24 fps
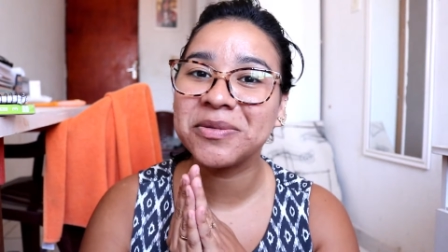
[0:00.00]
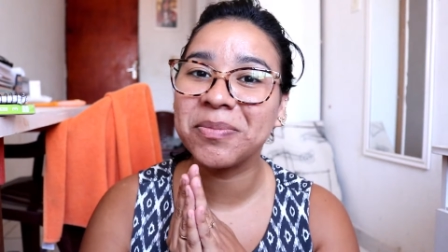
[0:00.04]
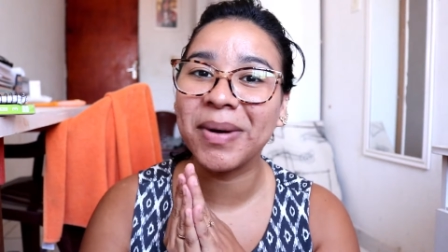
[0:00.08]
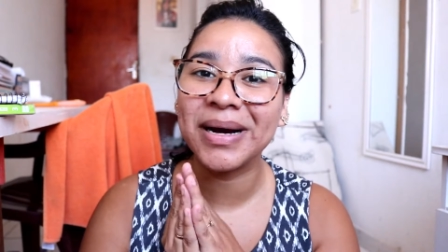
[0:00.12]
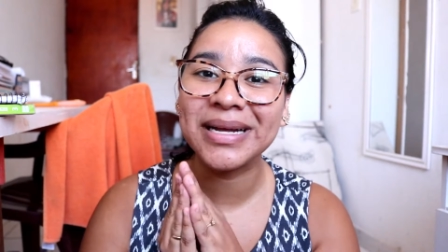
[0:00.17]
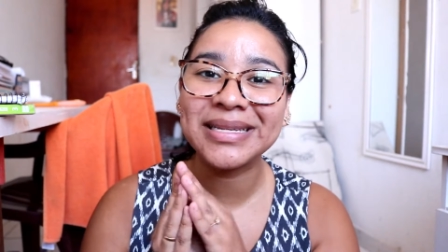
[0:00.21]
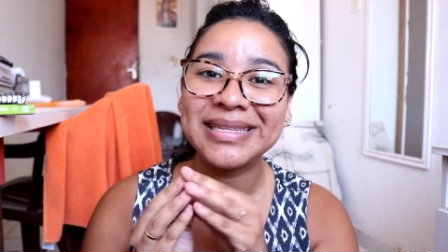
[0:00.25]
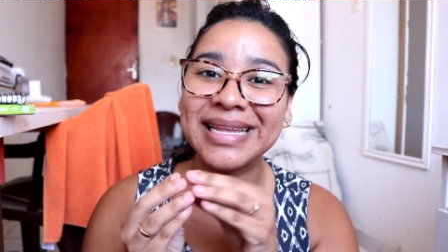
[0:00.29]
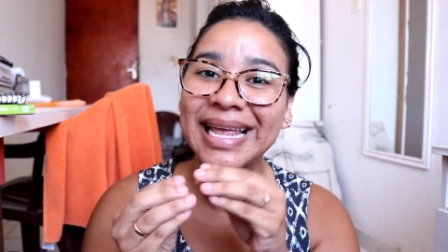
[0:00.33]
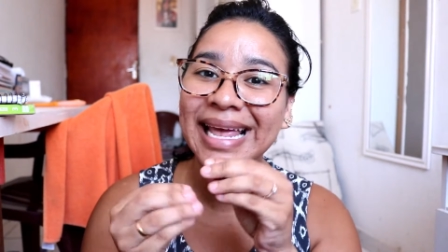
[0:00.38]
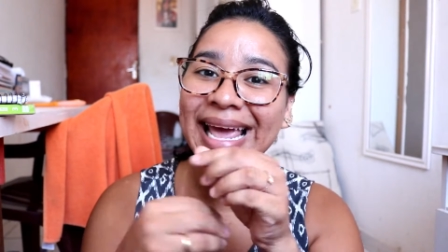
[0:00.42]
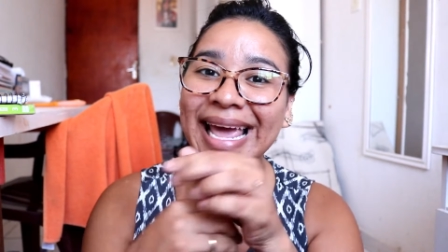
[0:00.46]

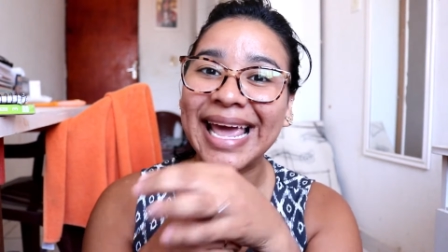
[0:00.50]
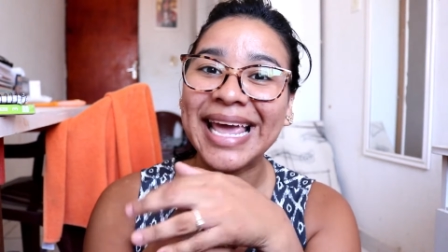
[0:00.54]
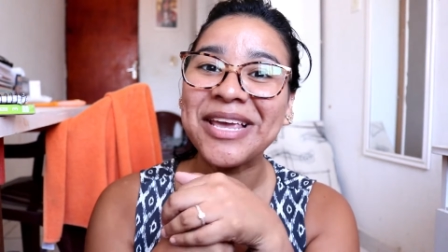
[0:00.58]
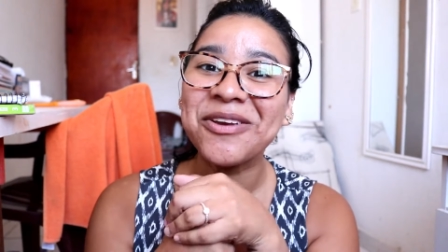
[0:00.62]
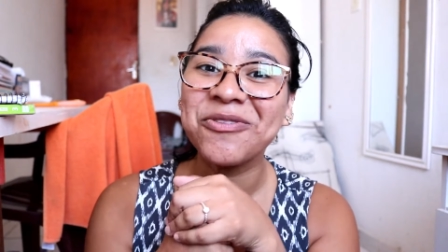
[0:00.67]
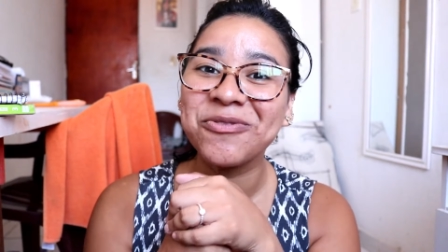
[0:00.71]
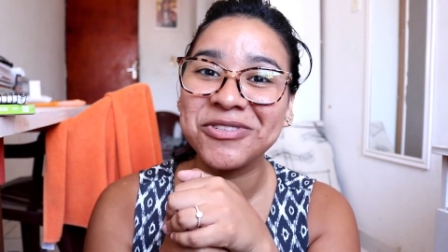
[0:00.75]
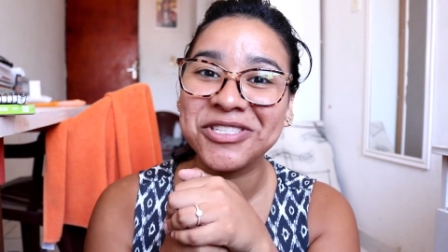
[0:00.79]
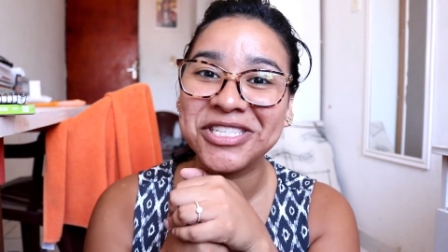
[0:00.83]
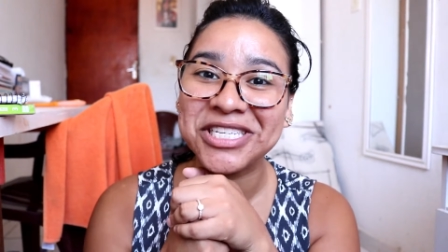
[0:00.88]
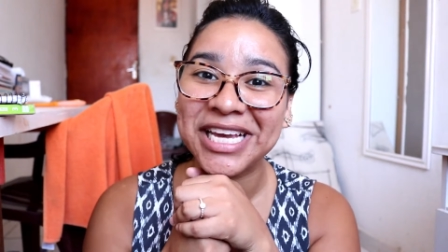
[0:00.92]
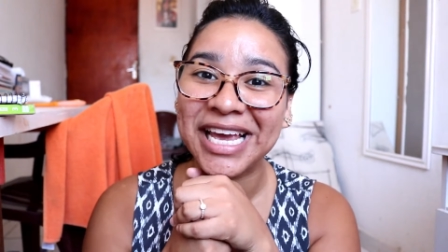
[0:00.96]
manter em
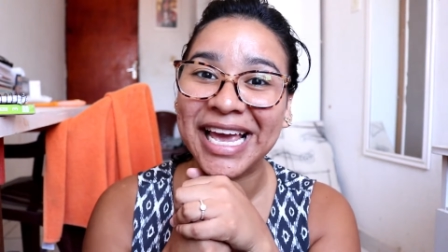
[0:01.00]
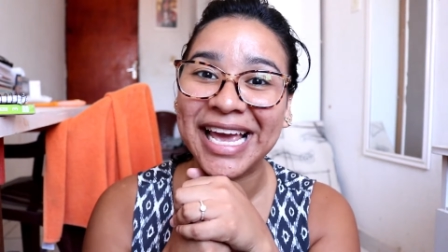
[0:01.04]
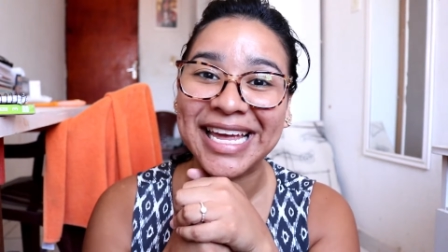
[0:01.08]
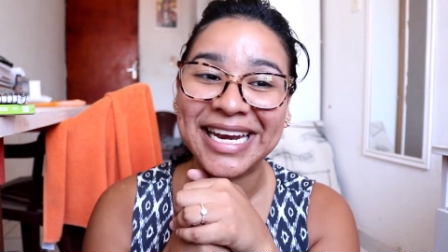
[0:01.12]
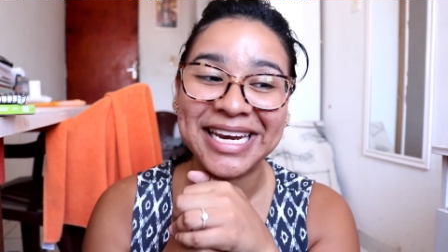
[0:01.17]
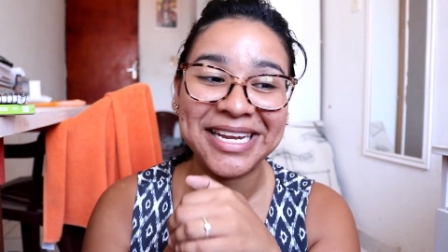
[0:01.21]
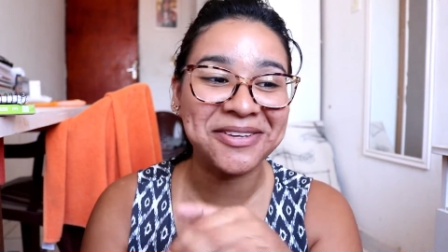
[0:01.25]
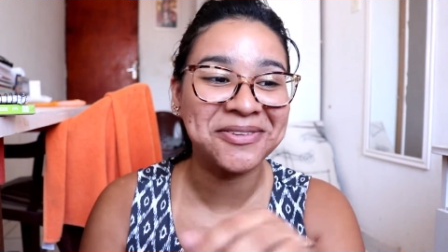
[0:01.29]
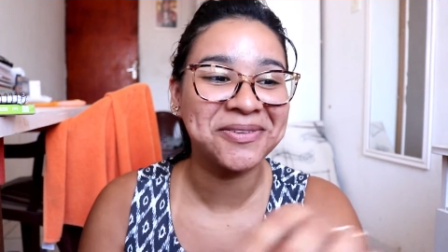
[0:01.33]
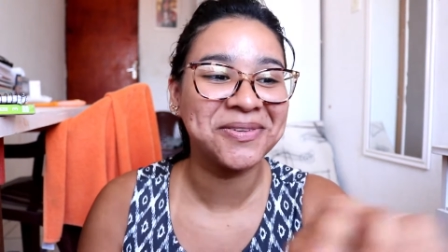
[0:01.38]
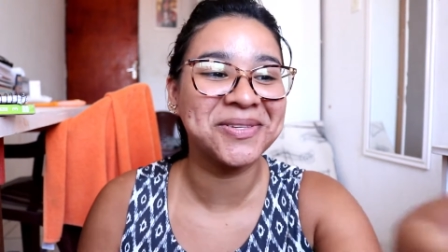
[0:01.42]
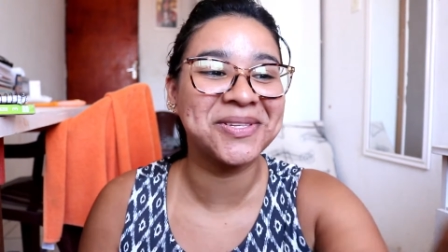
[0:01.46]
um
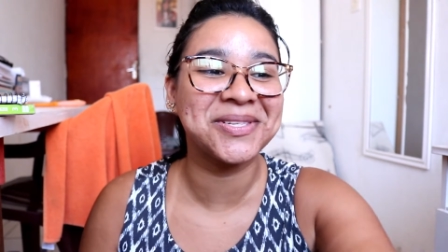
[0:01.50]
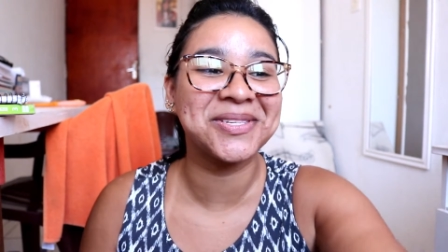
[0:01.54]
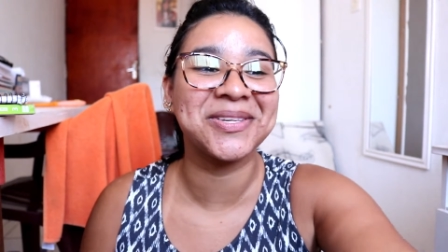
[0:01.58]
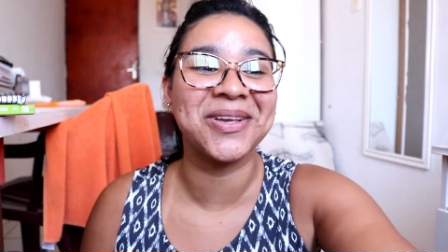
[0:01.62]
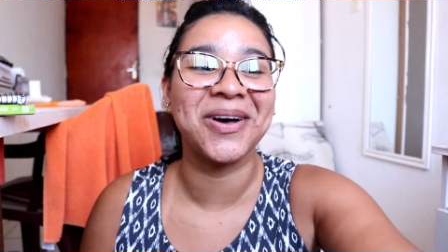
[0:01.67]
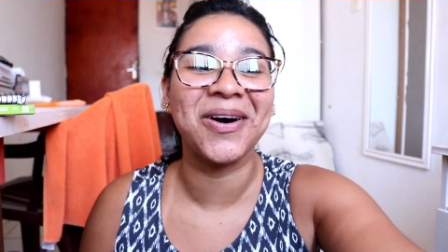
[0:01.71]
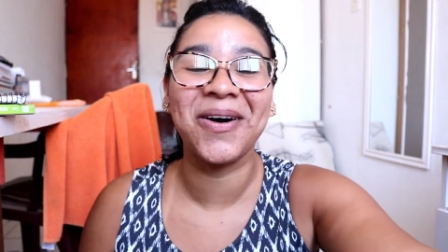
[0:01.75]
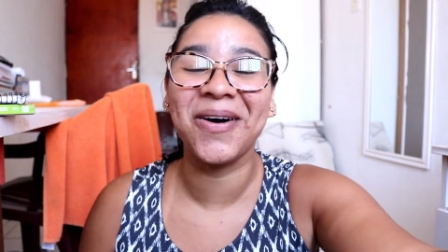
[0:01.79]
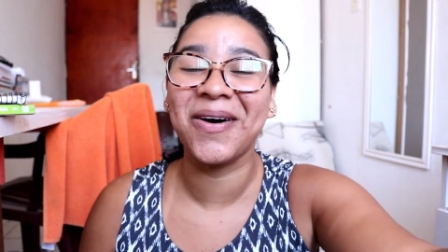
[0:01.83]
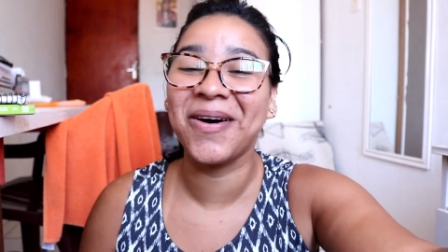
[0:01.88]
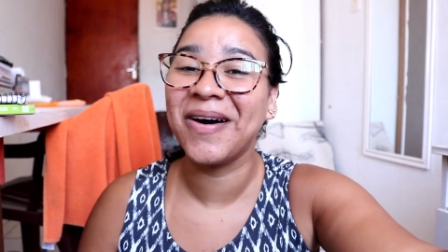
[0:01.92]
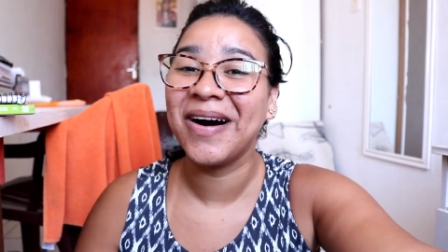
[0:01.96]
dinheirinho
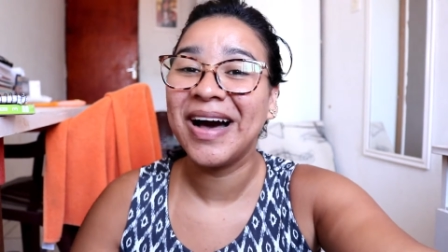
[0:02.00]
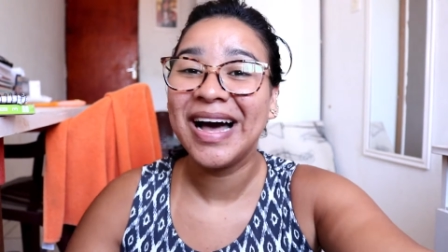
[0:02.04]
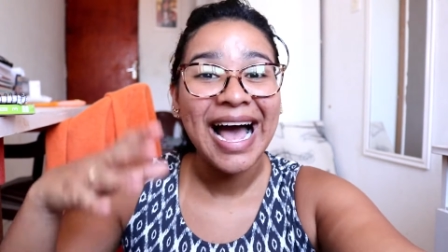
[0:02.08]
só.